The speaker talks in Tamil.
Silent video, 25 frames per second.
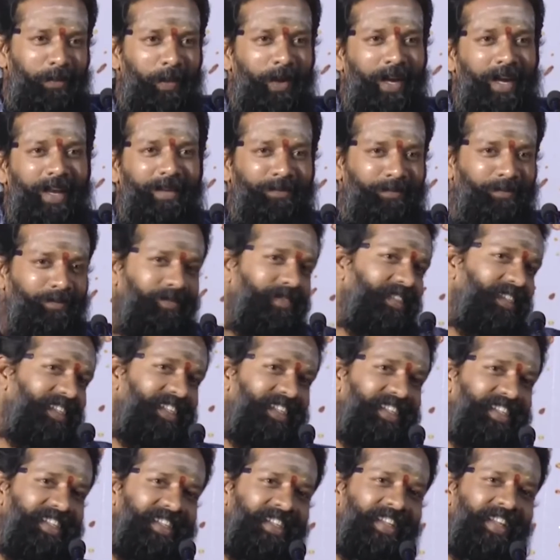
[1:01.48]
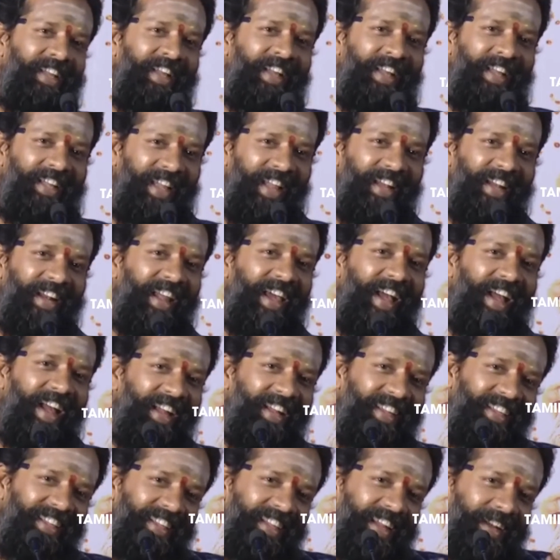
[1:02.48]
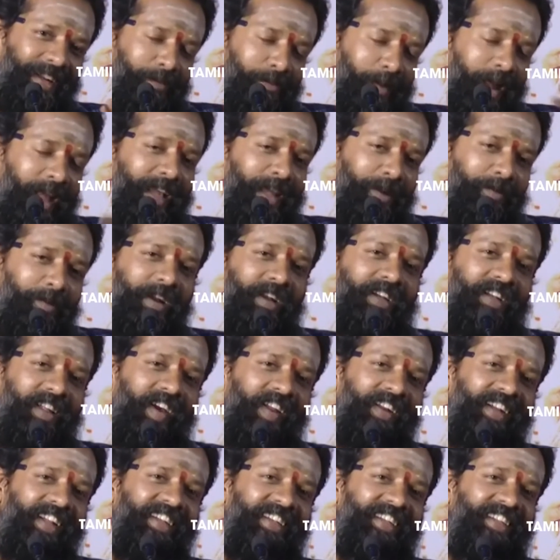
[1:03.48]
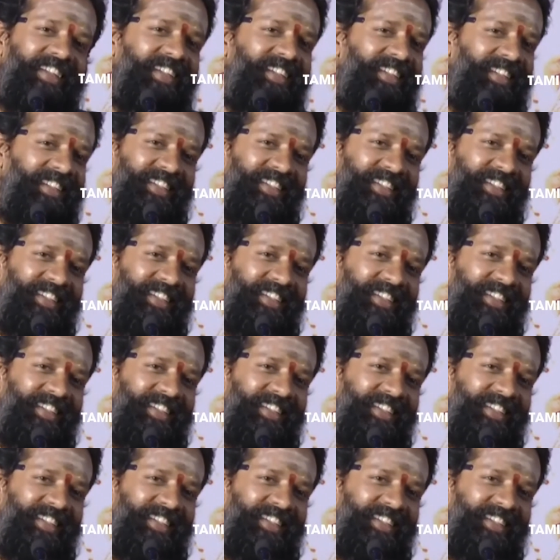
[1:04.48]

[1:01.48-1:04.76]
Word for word: போகிறேன் என்னன்னா இது எனக்கு பயங்கரமான டார்கெட்டு